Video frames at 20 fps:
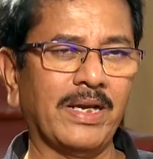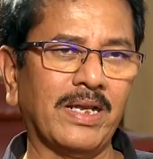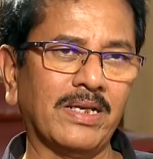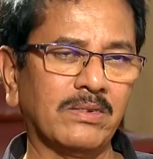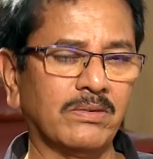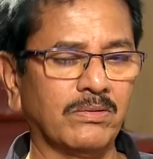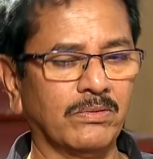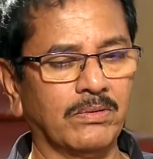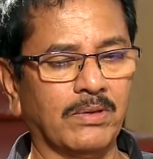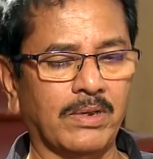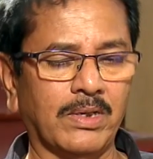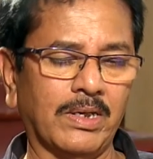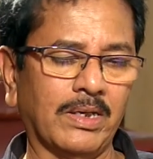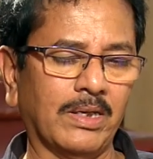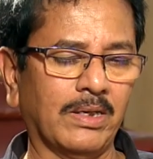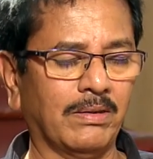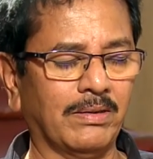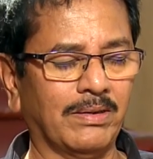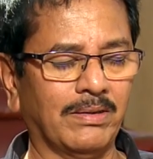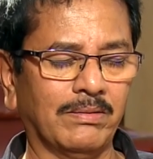క్లాస్
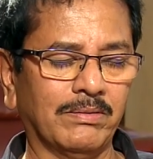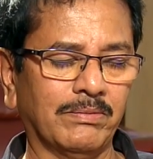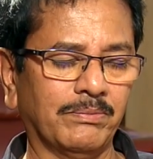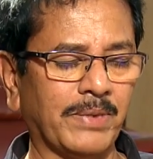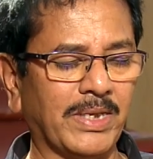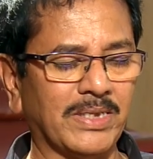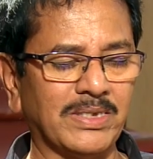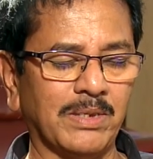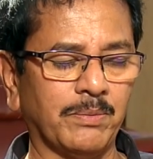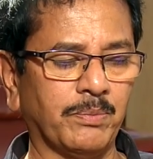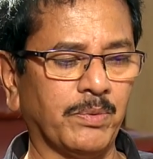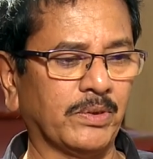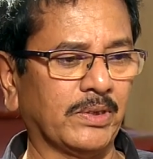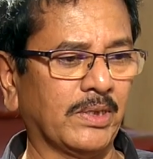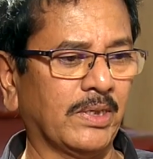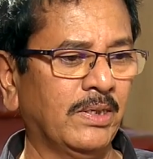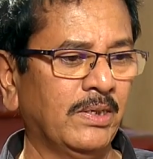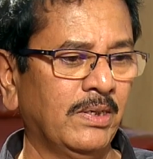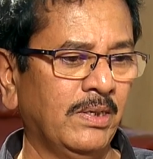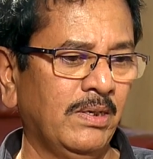అలాగా పాస్
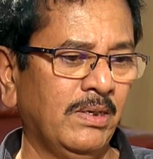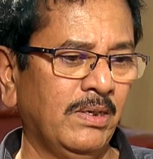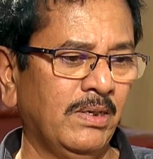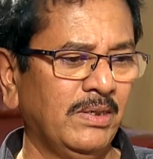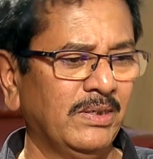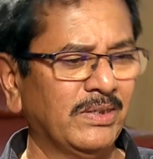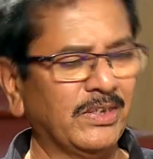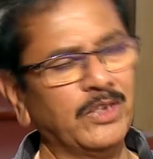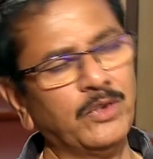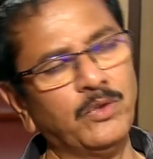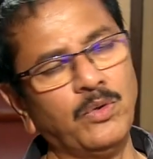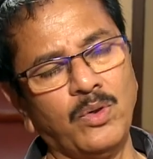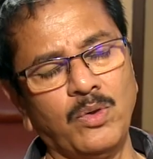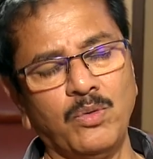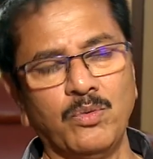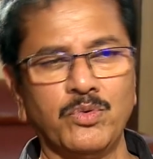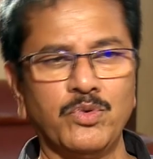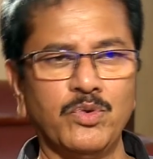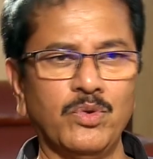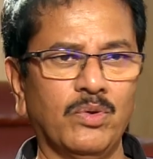అయిపోతా ఏదో ఒక
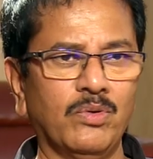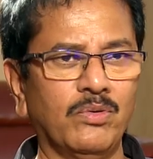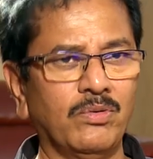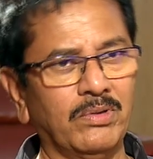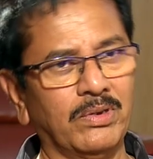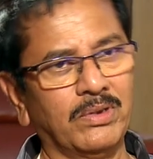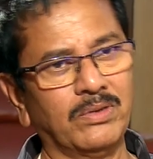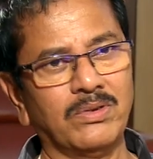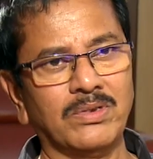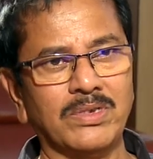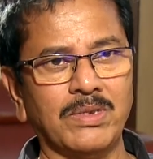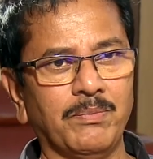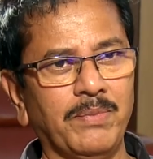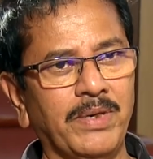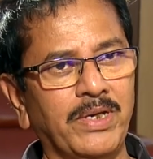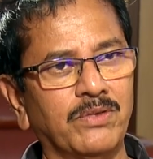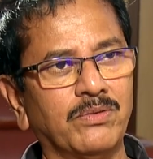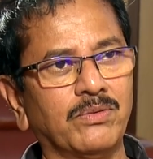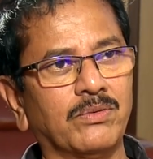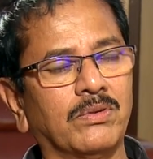ఉద్యోగం ఏదో
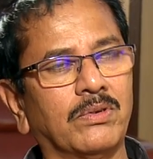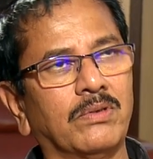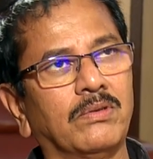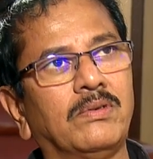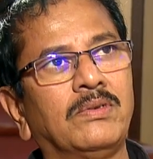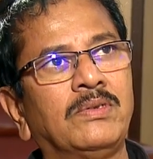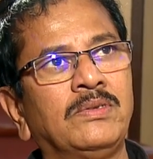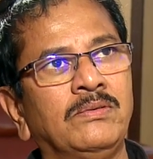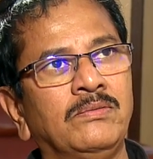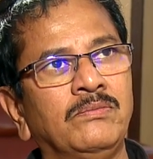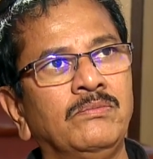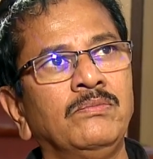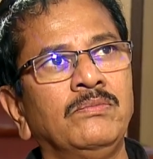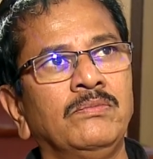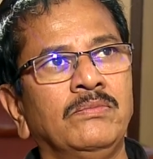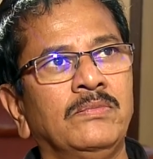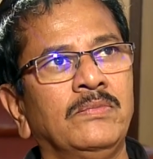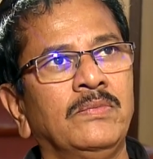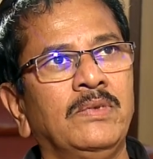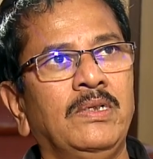సంపాదించుకుంటాం
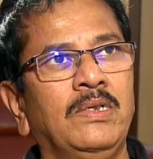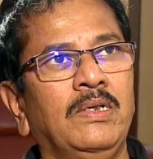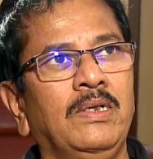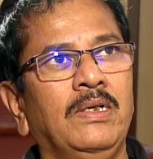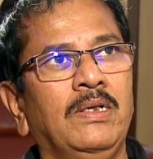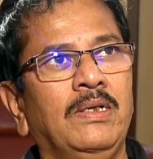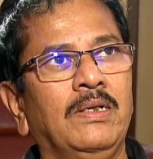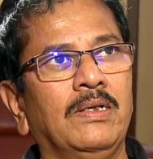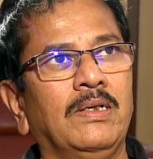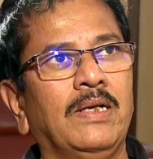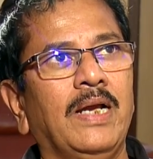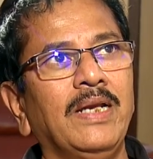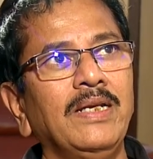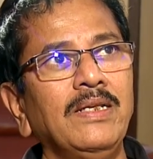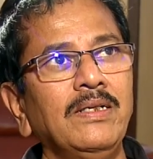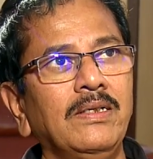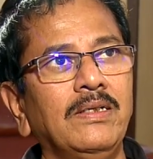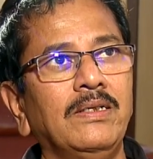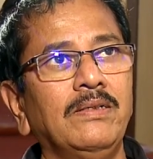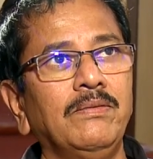కానీ